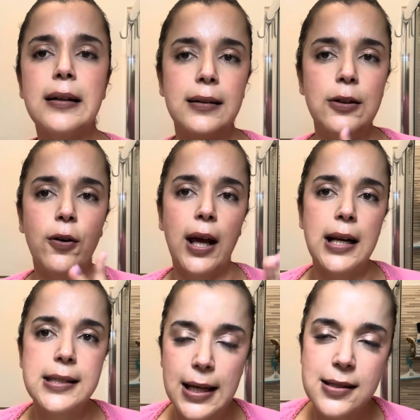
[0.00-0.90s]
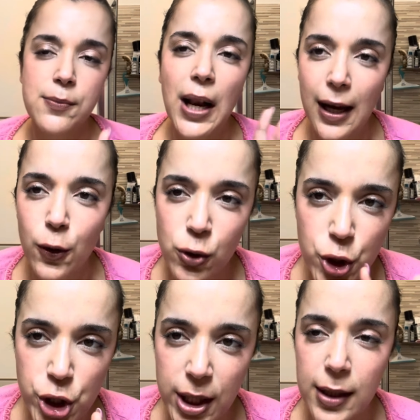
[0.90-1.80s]
Eh, io Kerastase me la
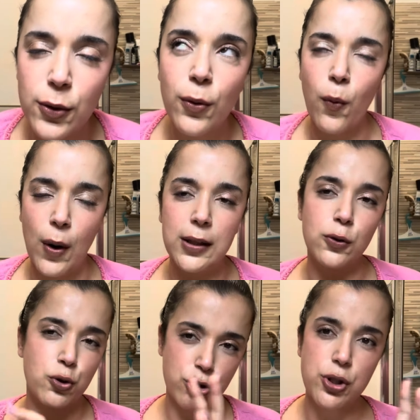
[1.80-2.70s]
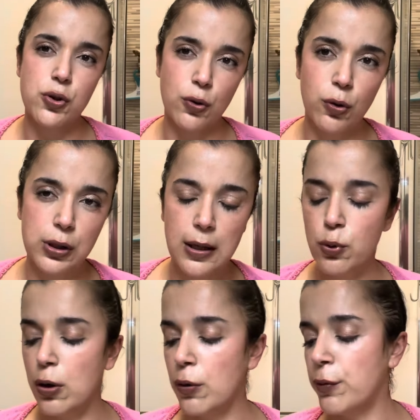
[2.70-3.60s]
concedo quando ci sono delle
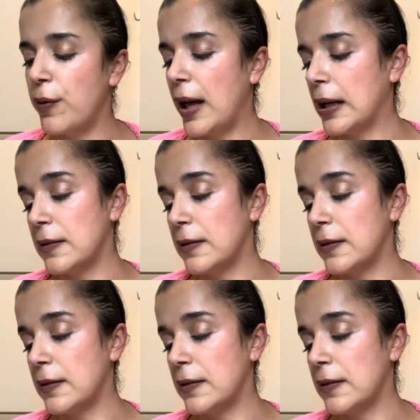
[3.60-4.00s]
buone offerte.